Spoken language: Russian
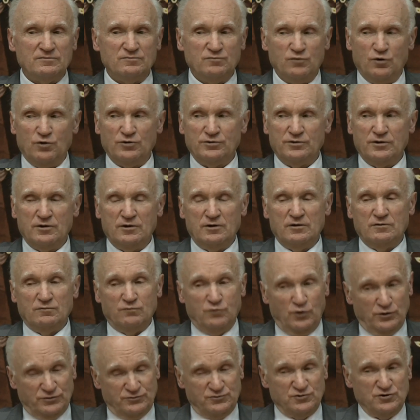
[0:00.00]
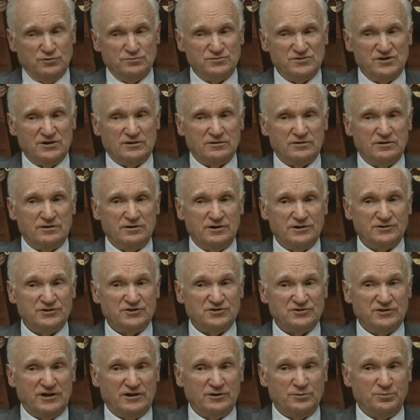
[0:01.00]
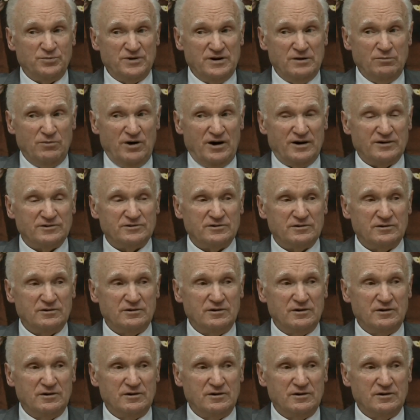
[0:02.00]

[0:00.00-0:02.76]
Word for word: Вот, вот в чем дело, это же надо понимать.